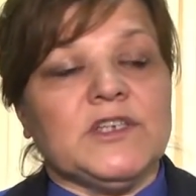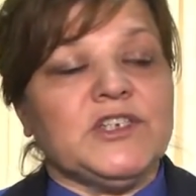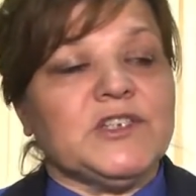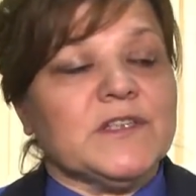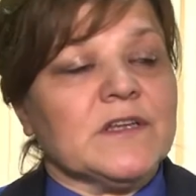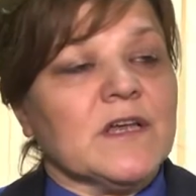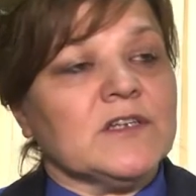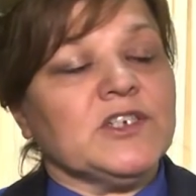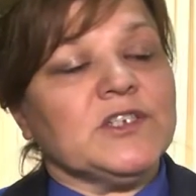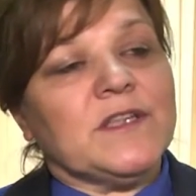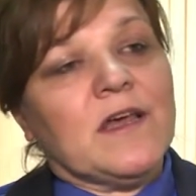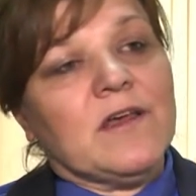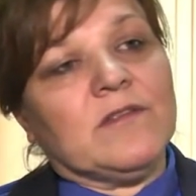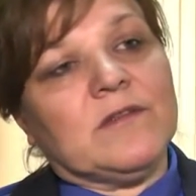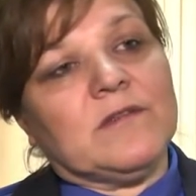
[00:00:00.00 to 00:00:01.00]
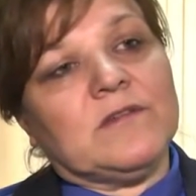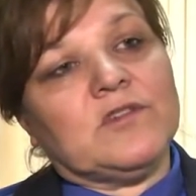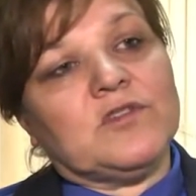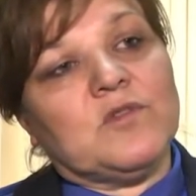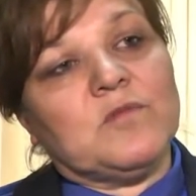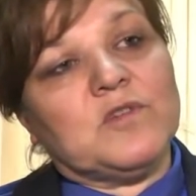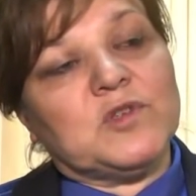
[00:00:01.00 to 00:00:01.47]
считает,
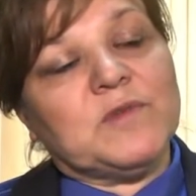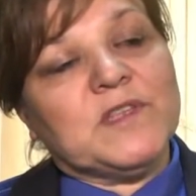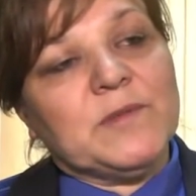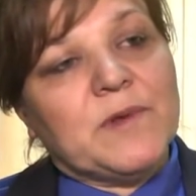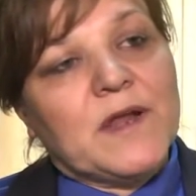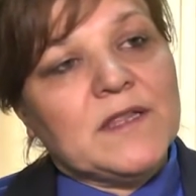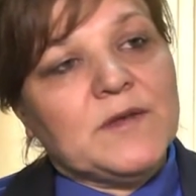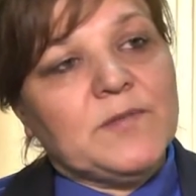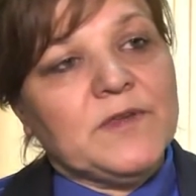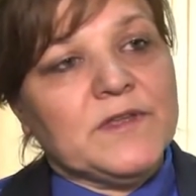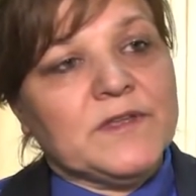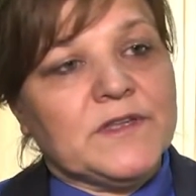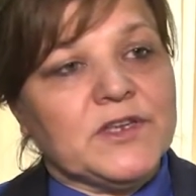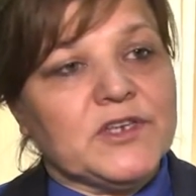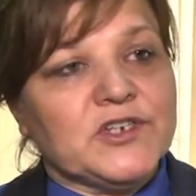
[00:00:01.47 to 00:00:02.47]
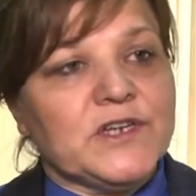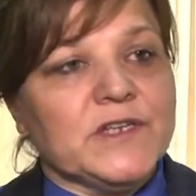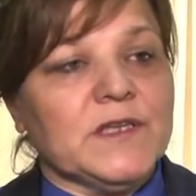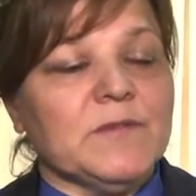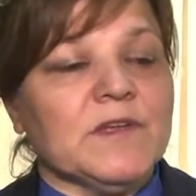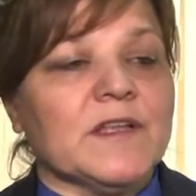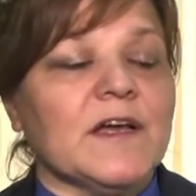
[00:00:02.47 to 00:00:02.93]
что, может быть, неправильно принято
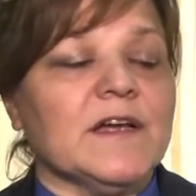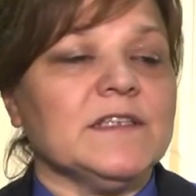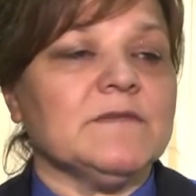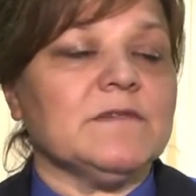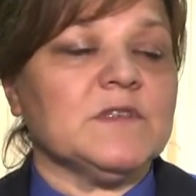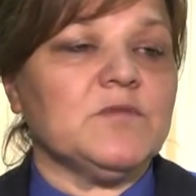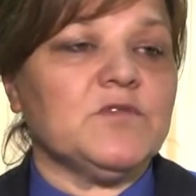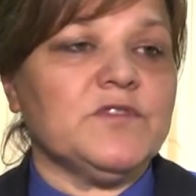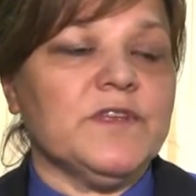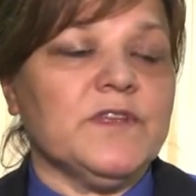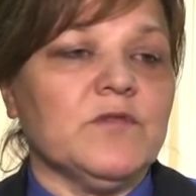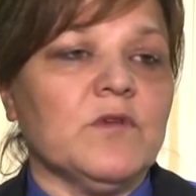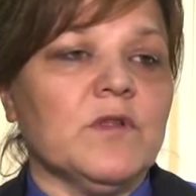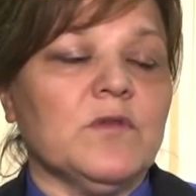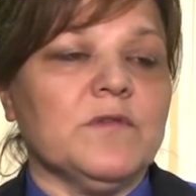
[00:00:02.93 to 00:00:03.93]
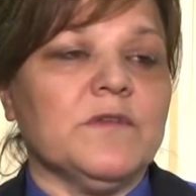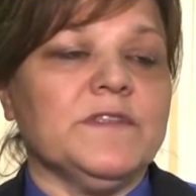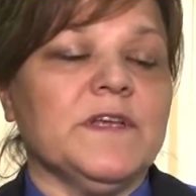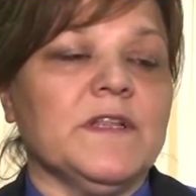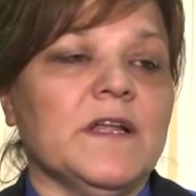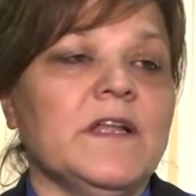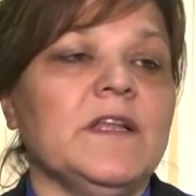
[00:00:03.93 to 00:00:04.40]
решение об отказе в возбуждении уголовного
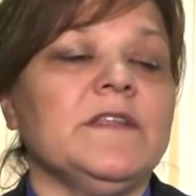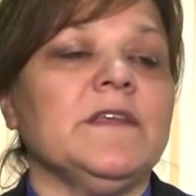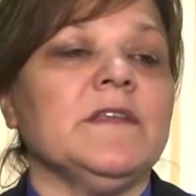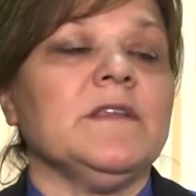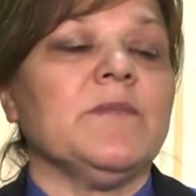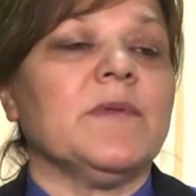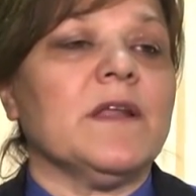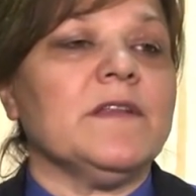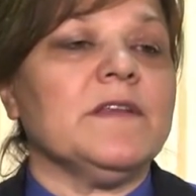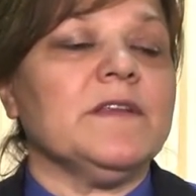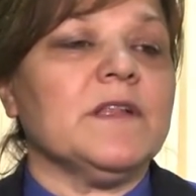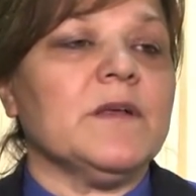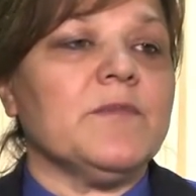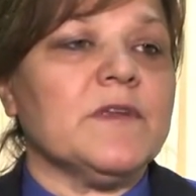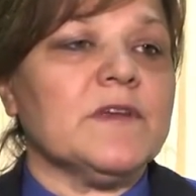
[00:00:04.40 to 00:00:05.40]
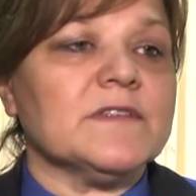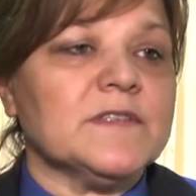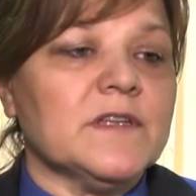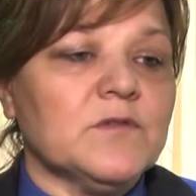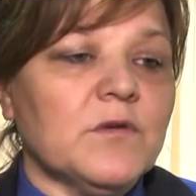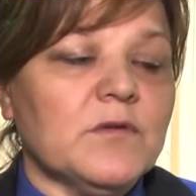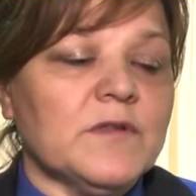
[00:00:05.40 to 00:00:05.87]
дела, или неправильно дело
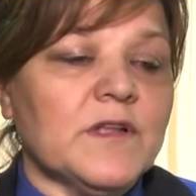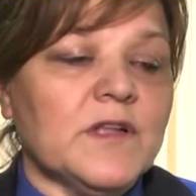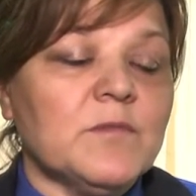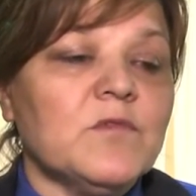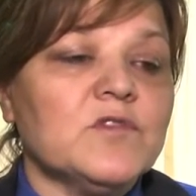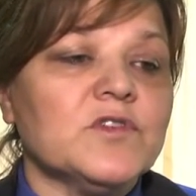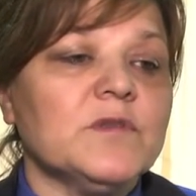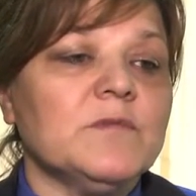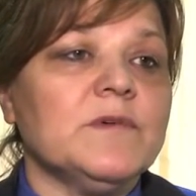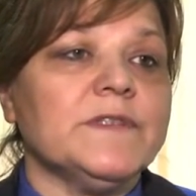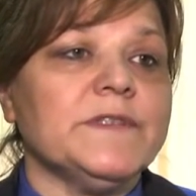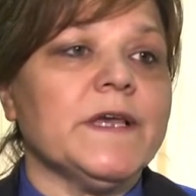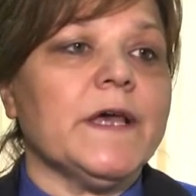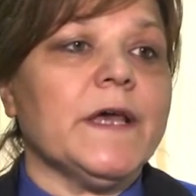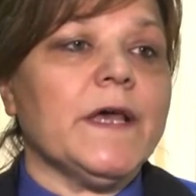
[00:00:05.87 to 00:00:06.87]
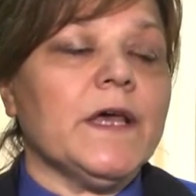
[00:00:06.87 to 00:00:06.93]
приостановлено, или, может быть,